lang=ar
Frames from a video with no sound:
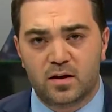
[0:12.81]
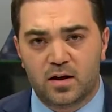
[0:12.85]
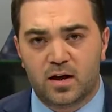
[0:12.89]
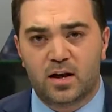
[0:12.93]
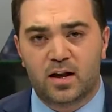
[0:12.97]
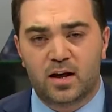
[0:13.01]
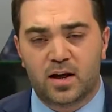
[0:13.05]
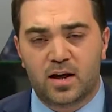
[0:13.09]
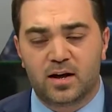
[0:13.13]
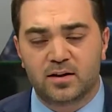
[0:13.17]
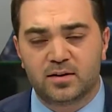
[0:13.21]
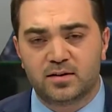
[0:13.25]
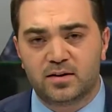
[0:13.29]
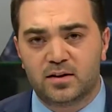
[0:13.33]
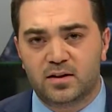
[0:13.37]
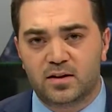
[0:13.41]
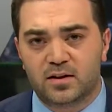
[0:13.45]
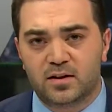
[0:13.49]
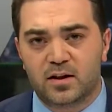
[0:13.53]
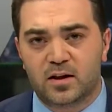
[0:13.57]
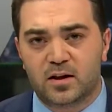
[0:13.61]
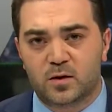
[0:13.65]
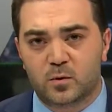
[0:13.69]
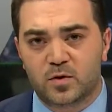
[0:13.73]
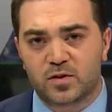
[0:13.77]
هلا أعدت
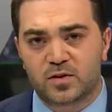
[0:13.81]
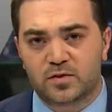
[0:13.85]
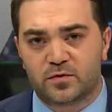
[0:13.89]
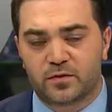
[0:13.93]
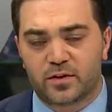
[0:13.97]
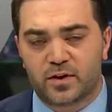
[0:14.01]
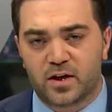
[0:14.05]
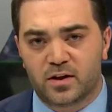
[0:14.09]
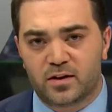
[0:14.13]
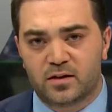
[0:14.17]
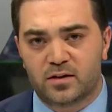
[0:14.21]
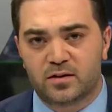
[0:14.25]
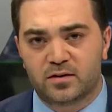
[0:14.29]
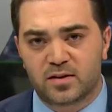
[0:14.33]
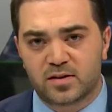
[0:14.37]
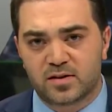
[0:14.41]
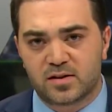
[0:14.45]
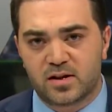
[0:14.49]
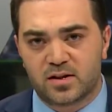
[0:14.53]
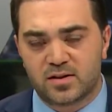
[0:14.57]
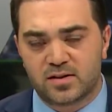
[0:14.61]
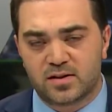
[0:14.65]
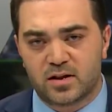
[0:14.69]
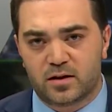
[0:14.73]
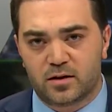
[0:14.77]
لنا الوصف كان
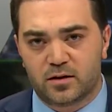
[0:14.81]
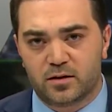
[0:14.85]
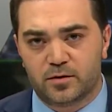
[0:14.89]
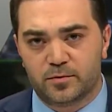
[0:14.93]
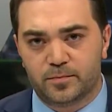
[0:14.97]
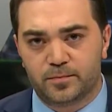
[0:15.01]
الاتصال سيء